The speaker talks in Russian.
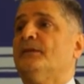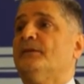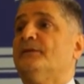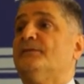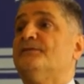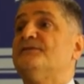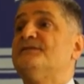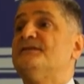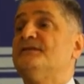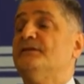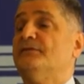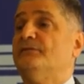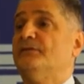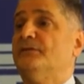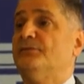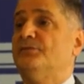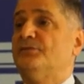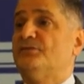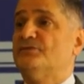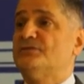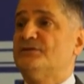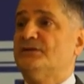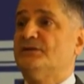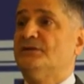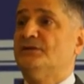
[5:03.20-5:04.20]
все
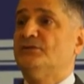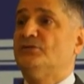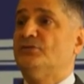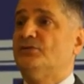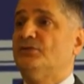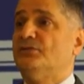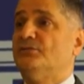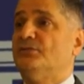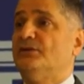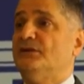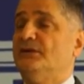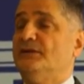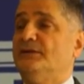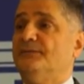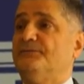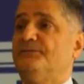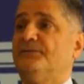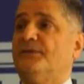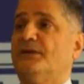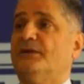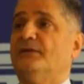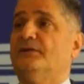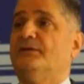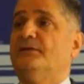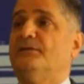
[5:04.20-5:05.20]
вопросы, которые были
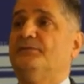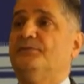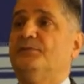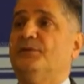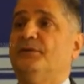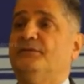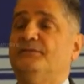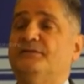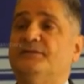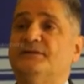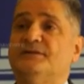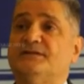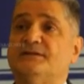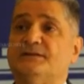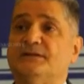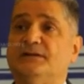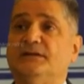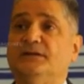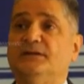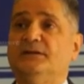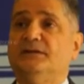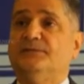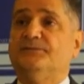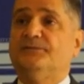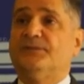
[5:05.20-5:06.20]
э, в
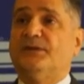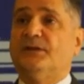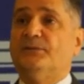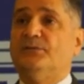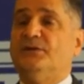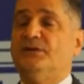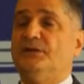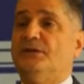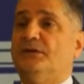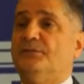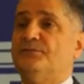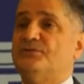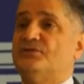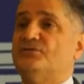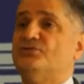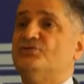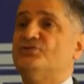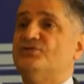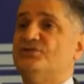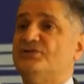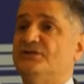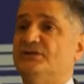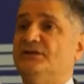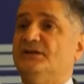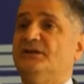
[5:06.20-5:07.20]
повестке, были
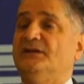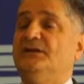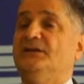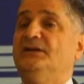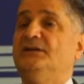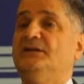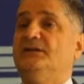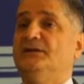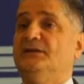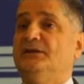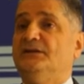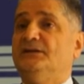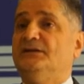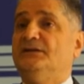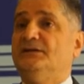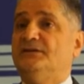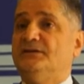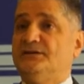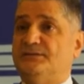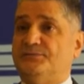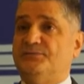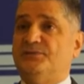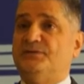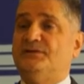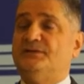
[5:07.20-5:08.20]
обсуждены, и
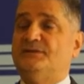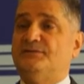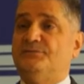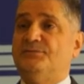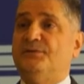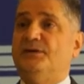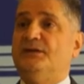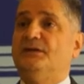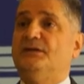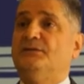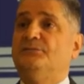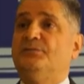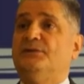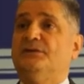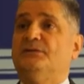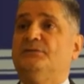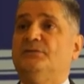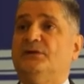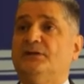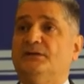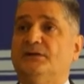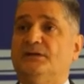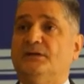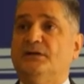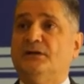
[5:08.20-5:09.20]
есть принципиальное
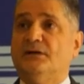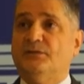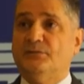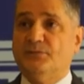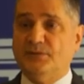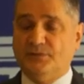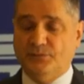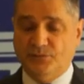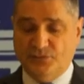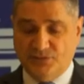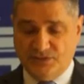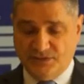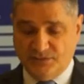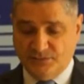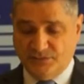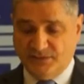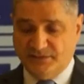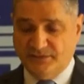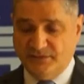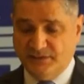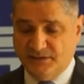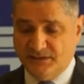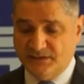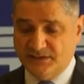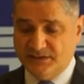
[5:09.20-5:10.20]
понимание, как мы будем
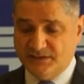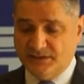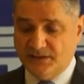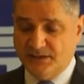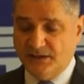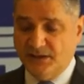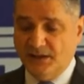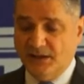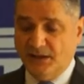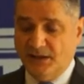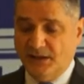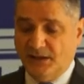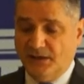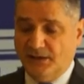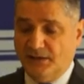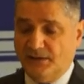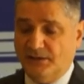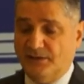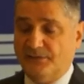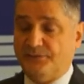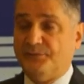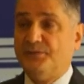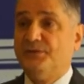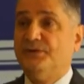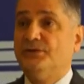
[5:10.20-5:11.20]
двигаться э,
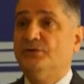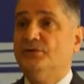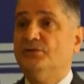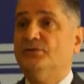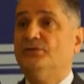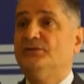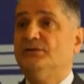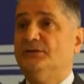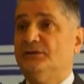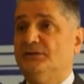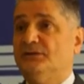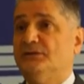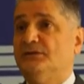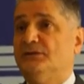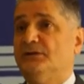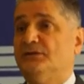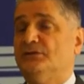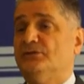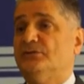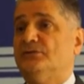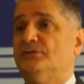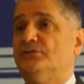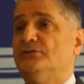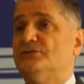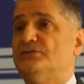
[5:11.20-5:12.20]
вперед. И это
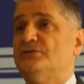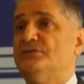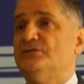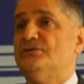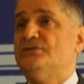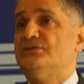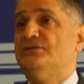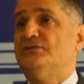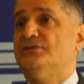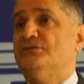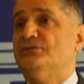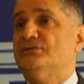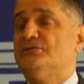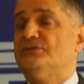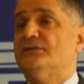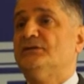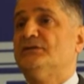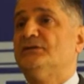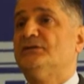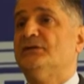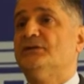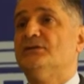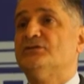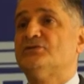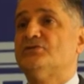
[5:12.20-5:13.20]
дает очень серьезный
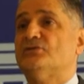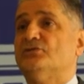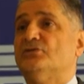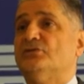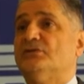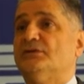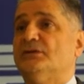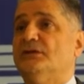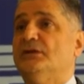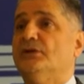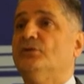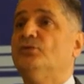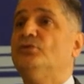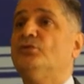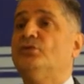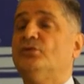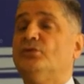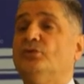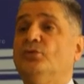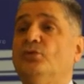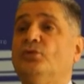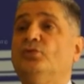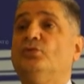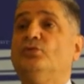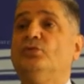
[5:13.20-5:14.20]
толчок для
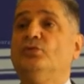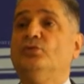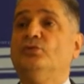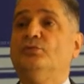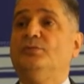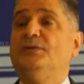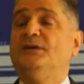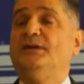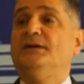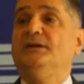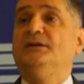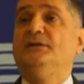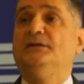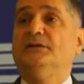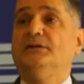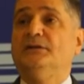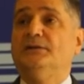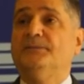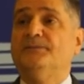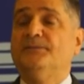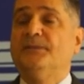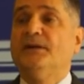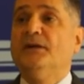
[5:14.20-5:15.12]
углубления